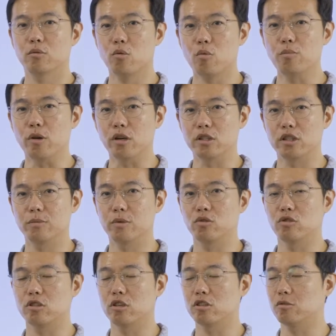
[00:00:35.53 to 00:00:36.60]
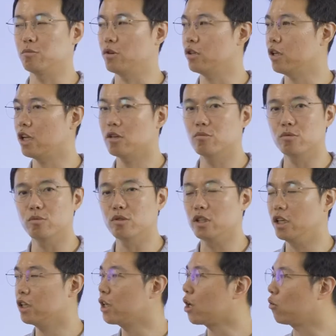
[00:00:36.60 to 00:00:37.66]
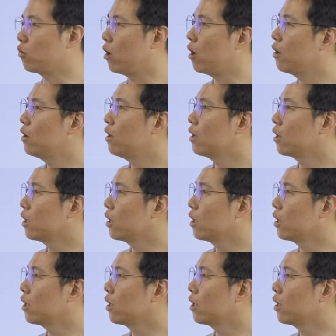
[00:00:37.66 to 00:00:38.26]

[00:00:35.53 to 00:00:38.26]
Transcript: 꼭면심해주셨으면 하는 부분이 있겠고요.